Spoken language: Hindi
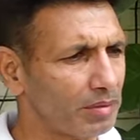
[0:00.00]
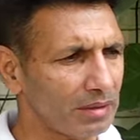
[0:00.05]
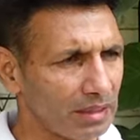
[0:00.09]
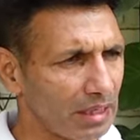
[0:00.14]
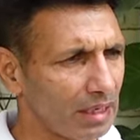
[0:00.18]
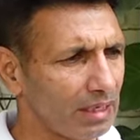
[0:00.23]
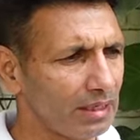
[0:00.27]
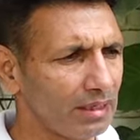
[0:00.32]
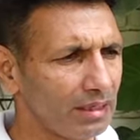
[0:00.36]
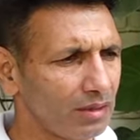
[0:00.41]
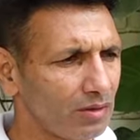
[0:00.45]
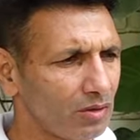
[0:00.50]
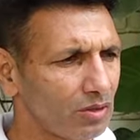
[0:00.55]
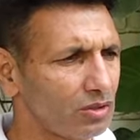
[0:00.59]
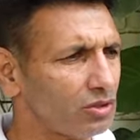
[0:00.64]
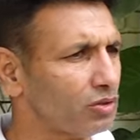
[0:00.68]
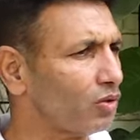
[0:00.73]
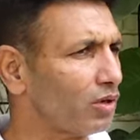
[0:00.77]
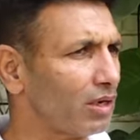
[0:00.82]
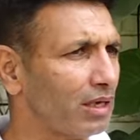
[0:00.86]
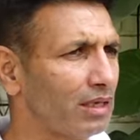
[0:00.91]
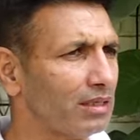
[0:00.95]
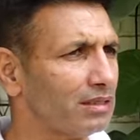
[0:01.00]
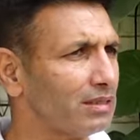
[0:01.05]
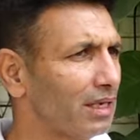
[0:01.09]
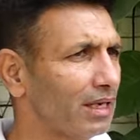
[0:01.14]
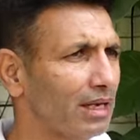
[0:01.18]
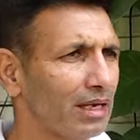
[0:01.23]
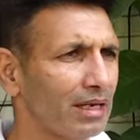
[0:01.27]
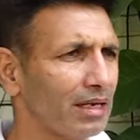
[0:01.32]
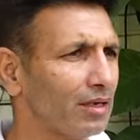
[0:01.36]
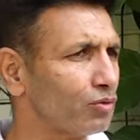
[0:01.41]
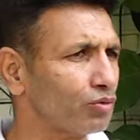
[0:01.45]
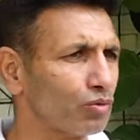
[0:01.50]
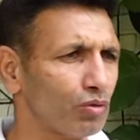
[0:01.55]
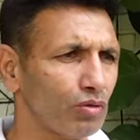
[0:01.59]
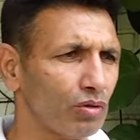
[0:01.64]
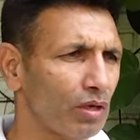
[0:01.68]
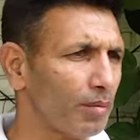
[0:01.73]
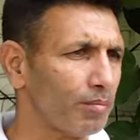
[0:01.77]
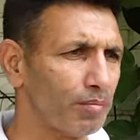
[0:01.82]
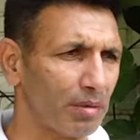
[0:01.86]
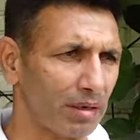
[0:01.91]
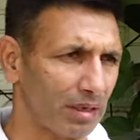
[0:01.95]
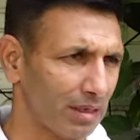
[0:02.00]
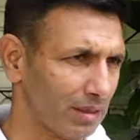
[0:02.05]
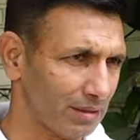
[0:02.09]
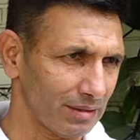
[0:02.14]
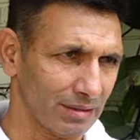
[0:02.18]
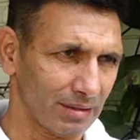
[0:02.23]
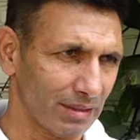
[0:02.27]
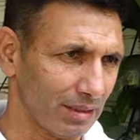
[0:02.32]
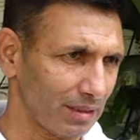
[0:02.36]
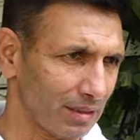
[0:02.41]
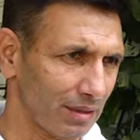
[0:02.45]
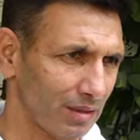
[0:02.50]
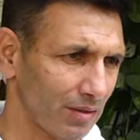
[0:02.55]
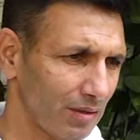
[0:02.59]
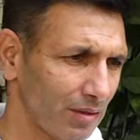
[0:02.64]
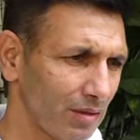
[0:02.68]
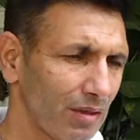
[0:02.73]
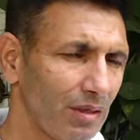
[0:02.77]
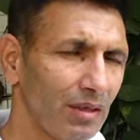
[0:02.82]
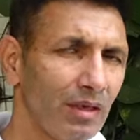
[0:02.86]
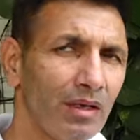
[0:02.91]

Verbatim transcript: पता नहीं है और जो कल चला गया उसको तो आप पकड़ नहीं सकते हम्म।